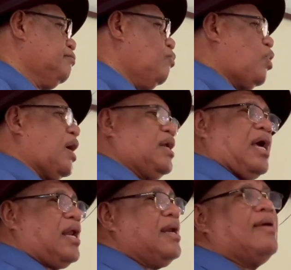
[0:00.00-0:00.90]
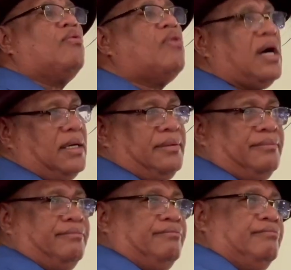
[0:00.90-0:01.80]
Bukan karena uang.
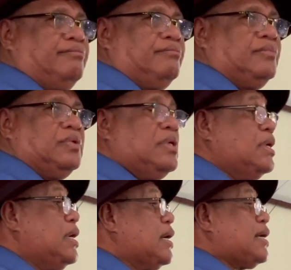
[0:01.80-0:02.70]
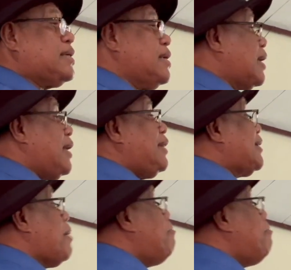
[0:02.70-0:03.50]
Karena kita